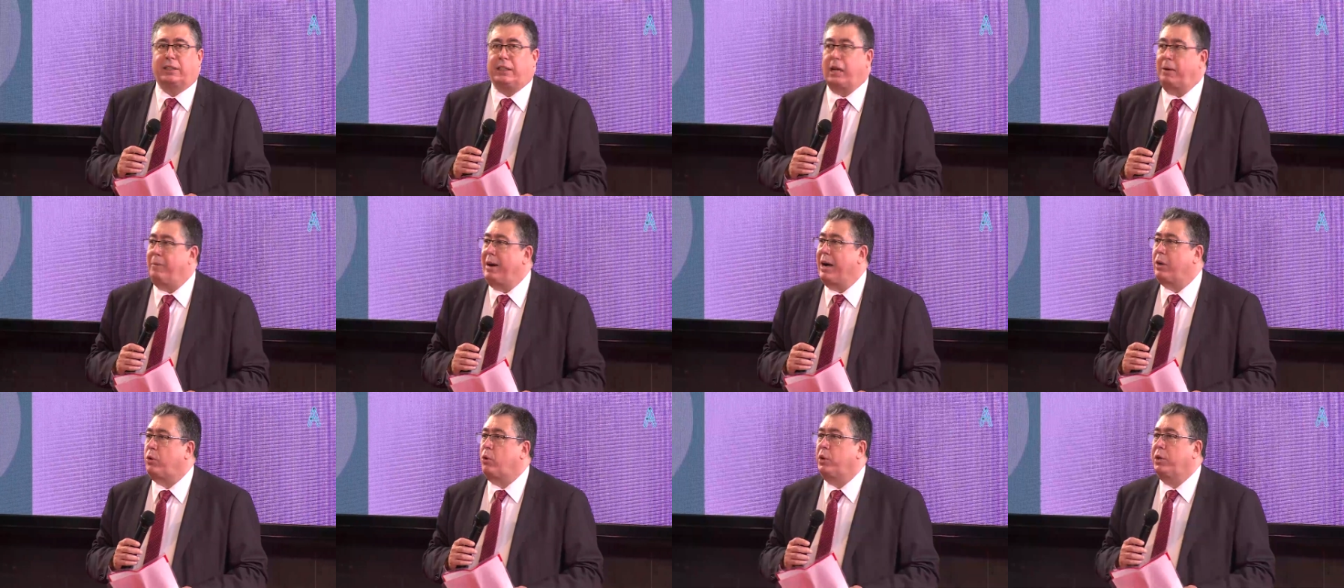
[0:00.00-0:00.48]

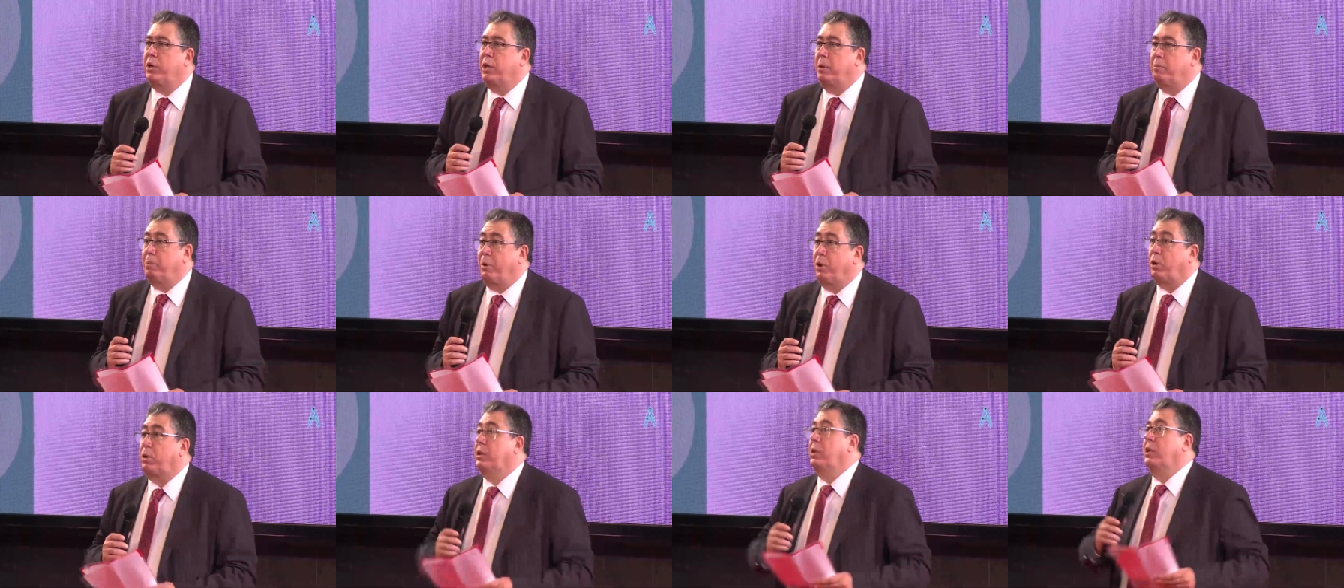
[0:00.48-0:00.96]
Tabaco y
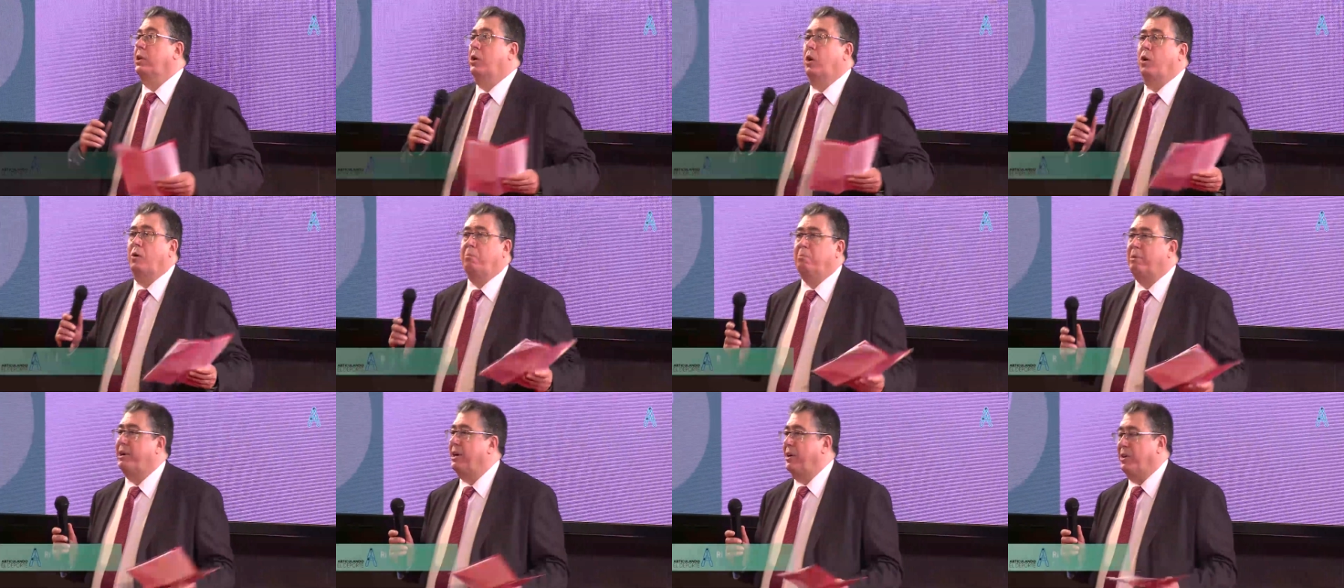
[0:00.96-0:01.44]

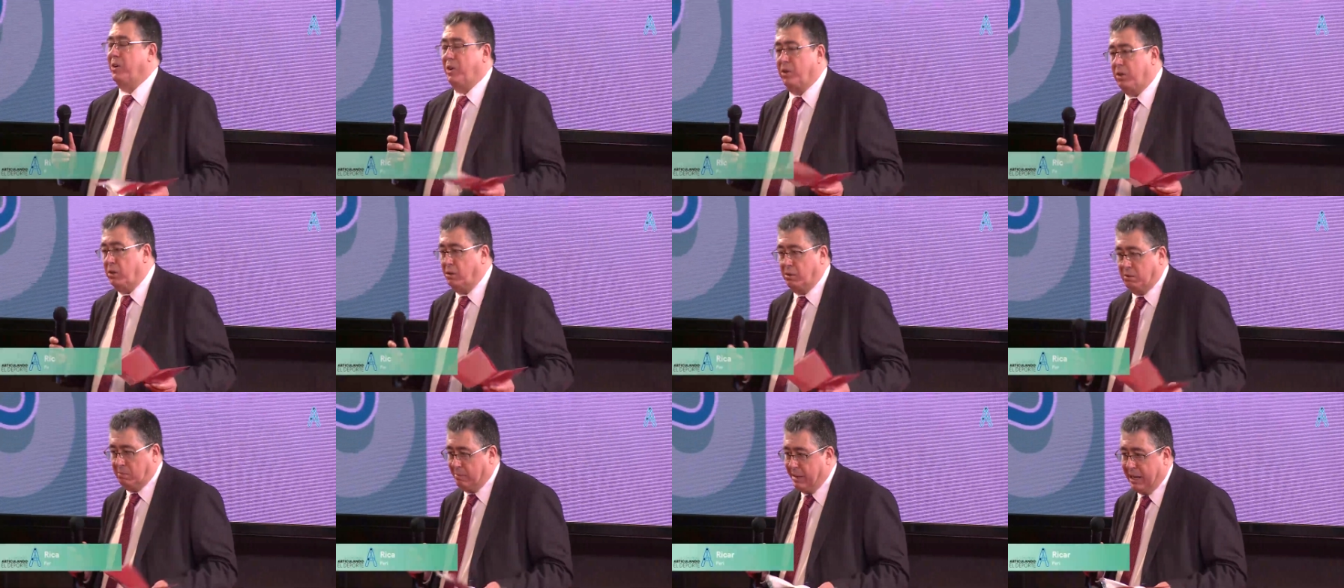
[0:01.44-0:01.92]
deporte. Hombre,
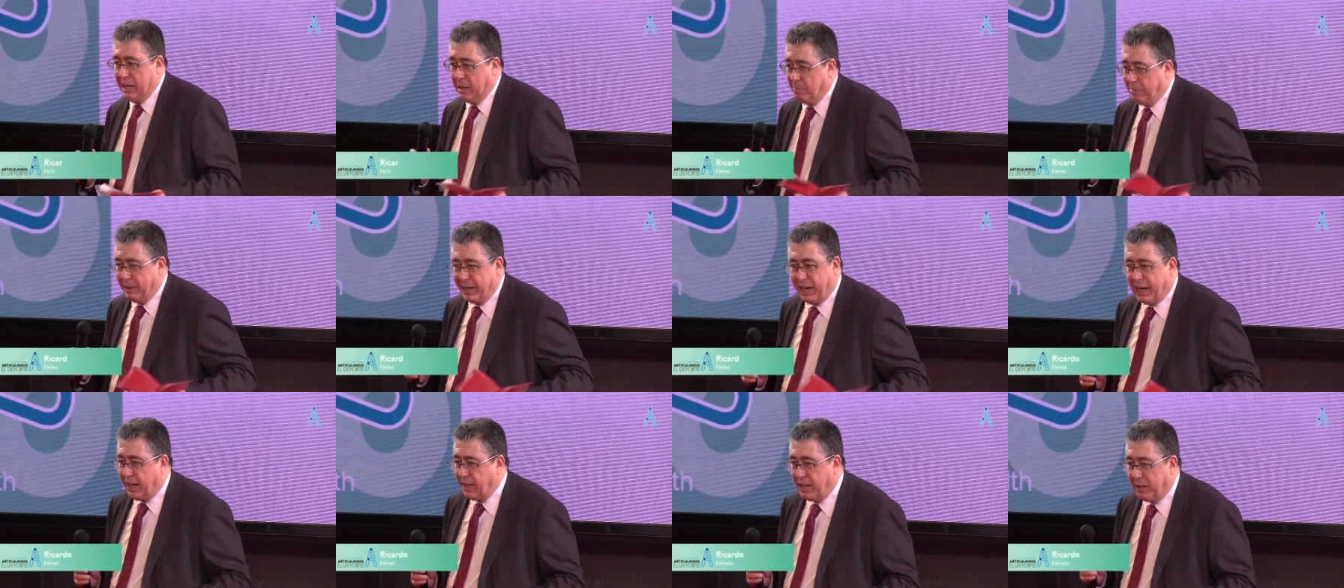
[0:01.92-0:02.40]
no,
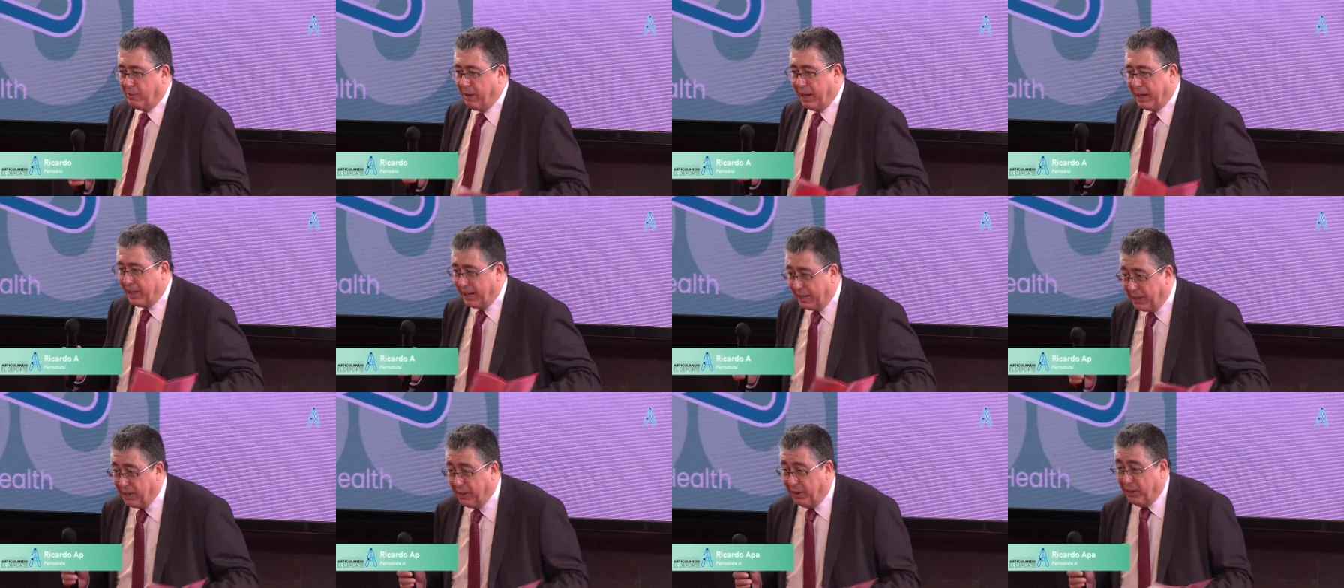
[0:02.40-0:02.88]
mala pareja de
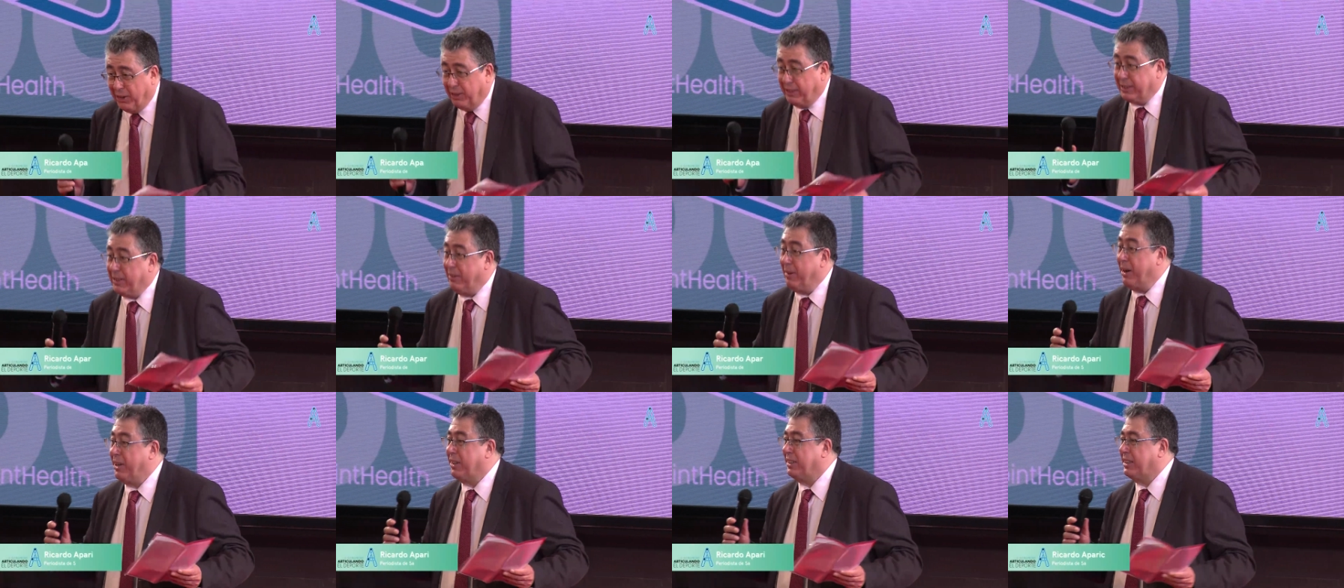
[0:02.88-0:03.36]
baile,
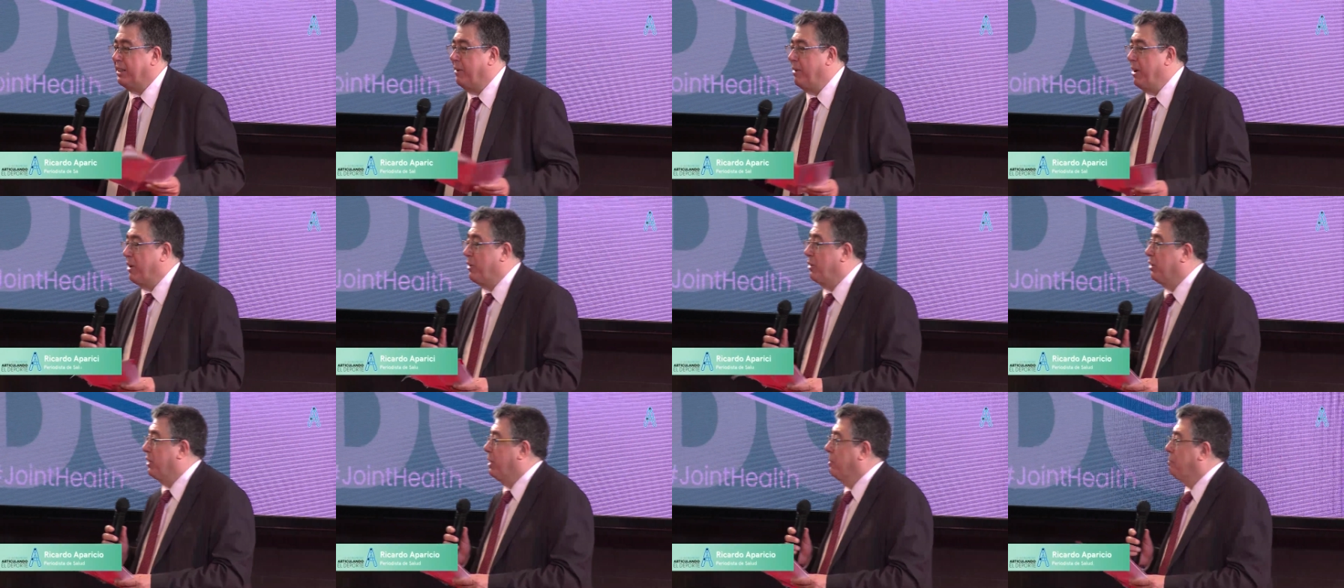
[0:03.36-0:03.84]
no,
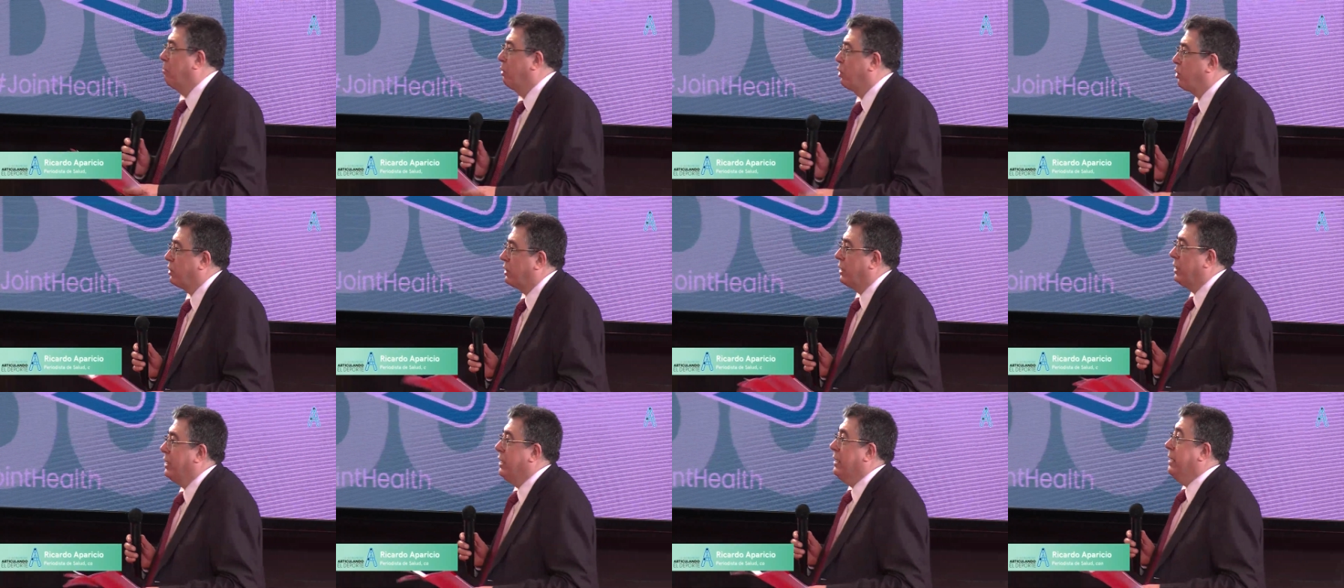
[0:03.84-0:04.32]
tabaco y
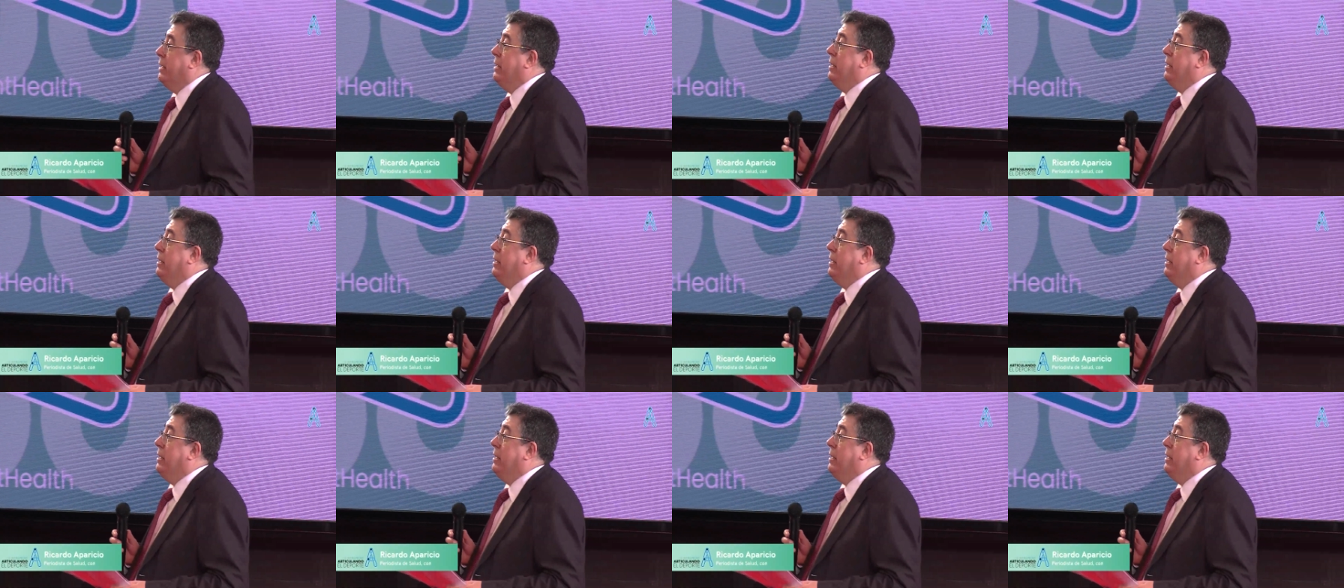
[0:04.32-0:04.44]
deporte.